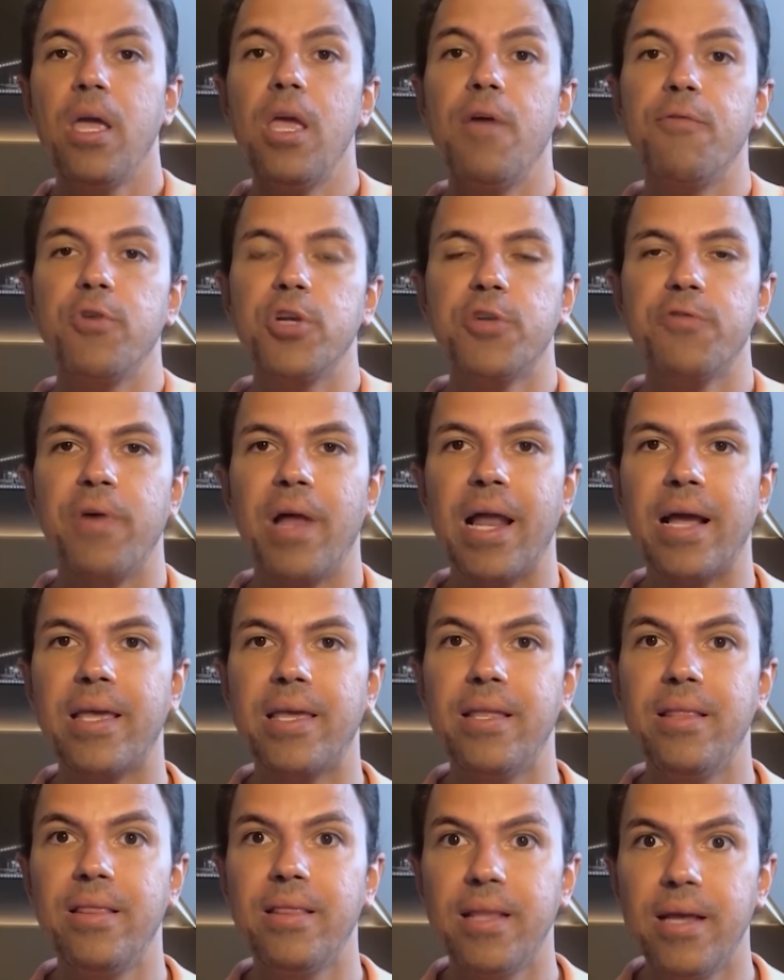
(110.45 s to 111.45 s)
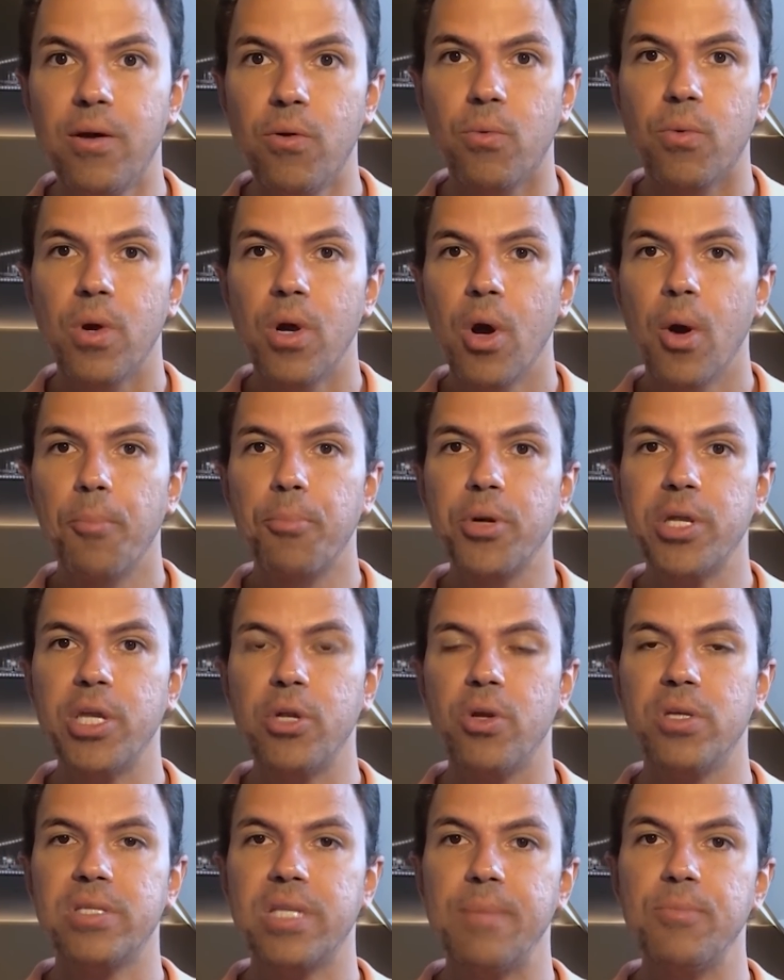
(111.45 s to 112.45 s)
Eu vou te falar que não,
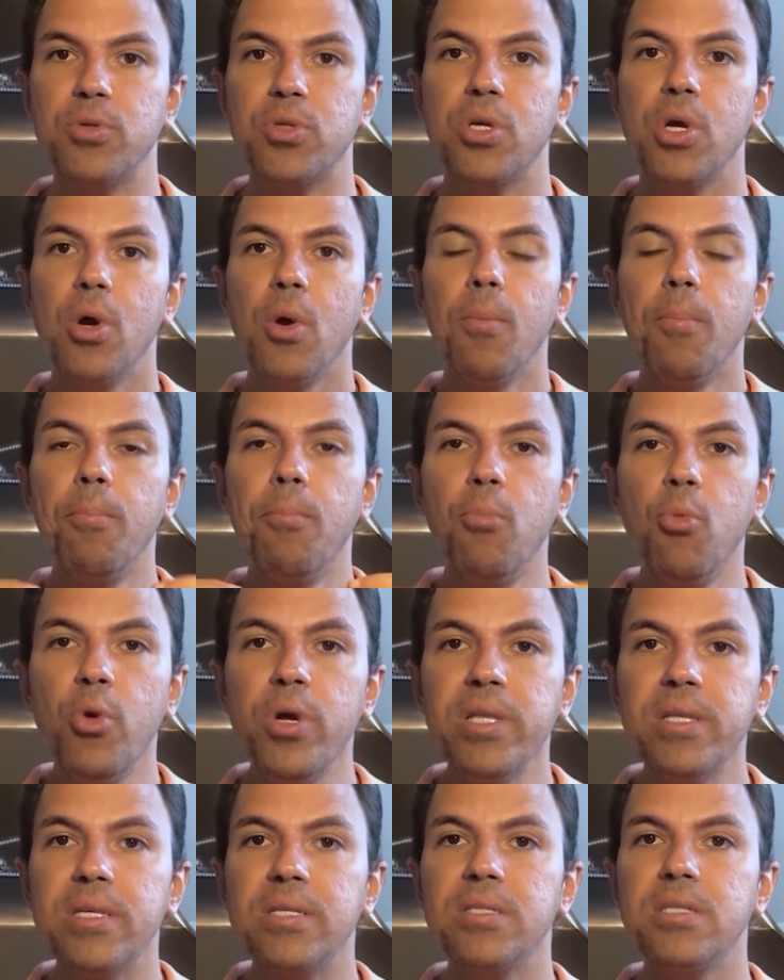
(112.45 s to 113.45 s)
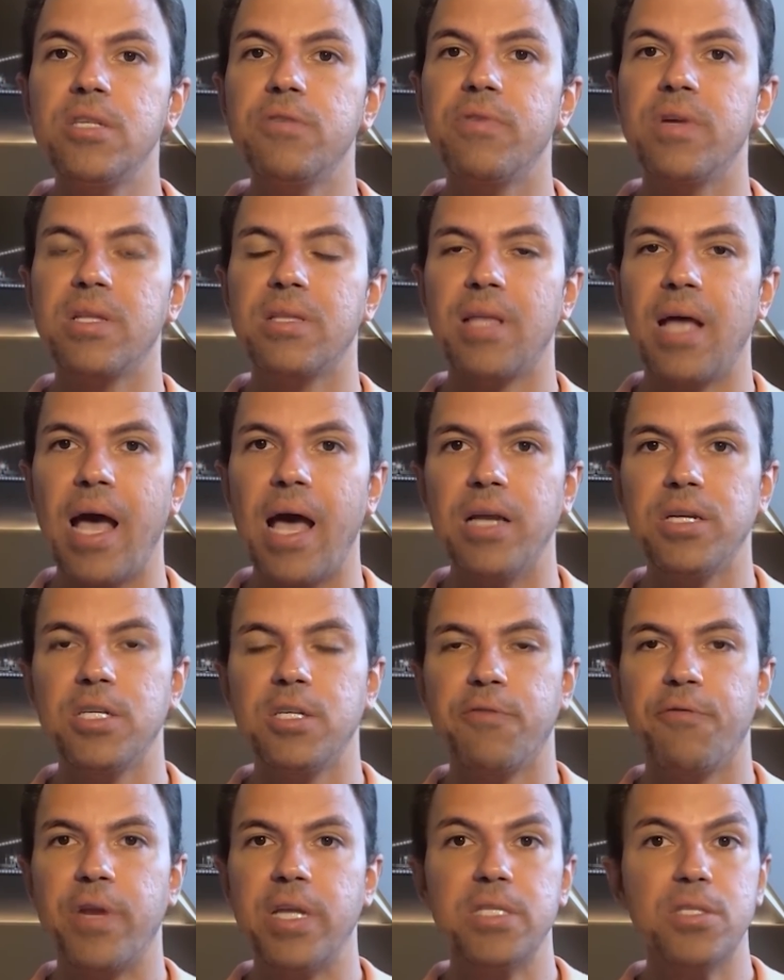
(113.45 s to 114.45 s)
porque nós temos muitas
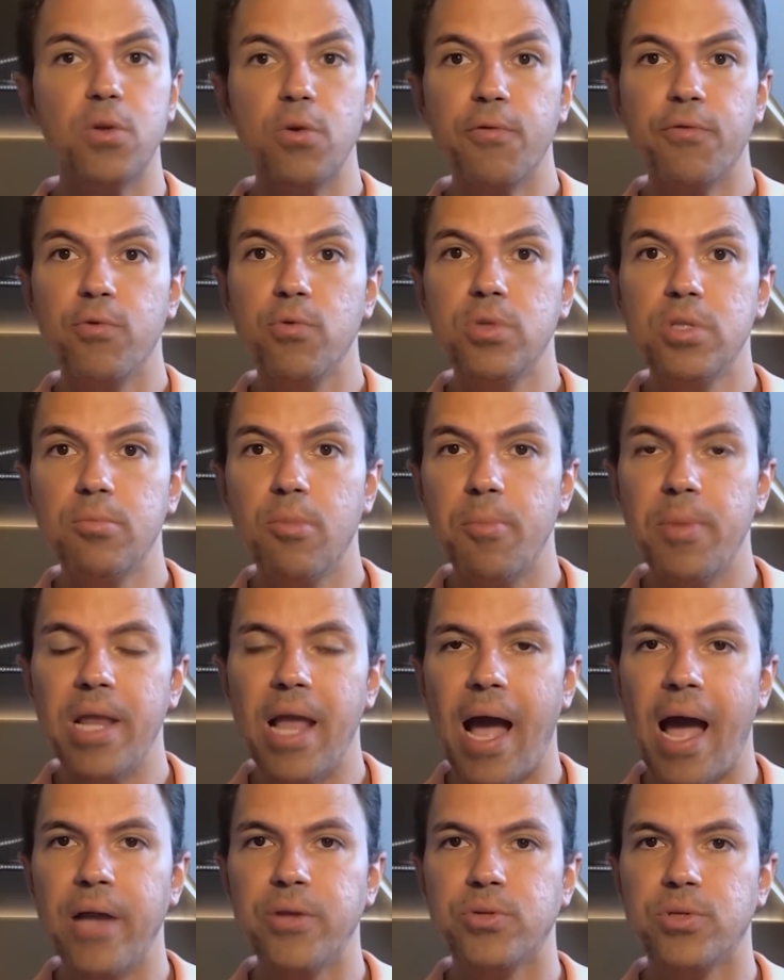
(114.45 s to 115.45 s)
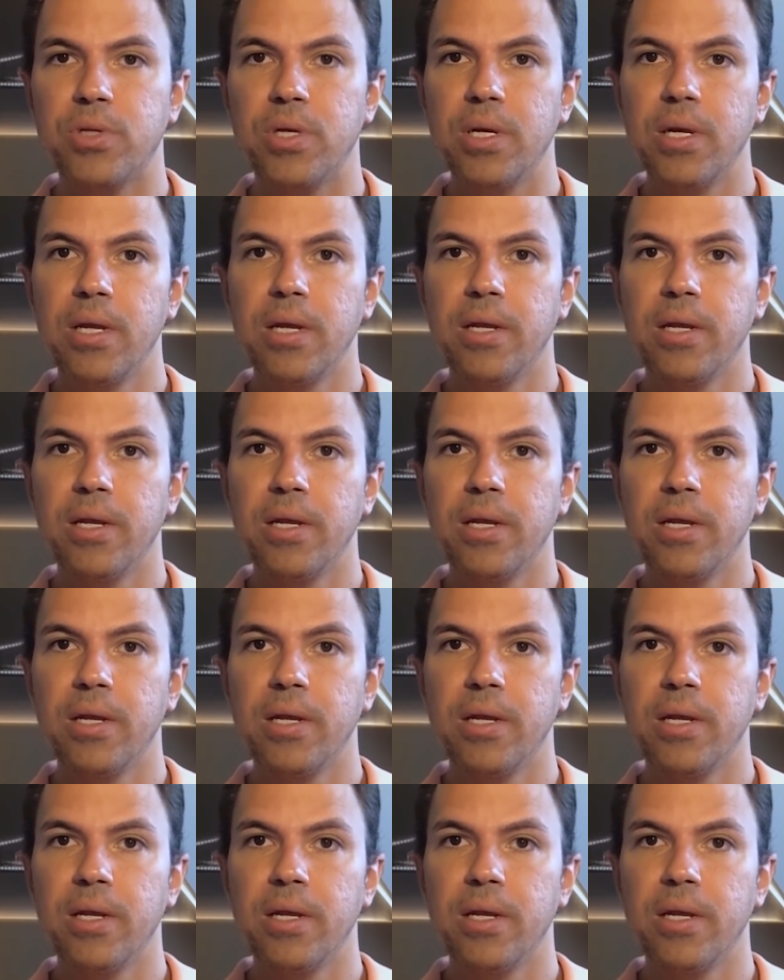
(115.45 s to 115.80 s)
desvantagens frente aos fundos imobiliários.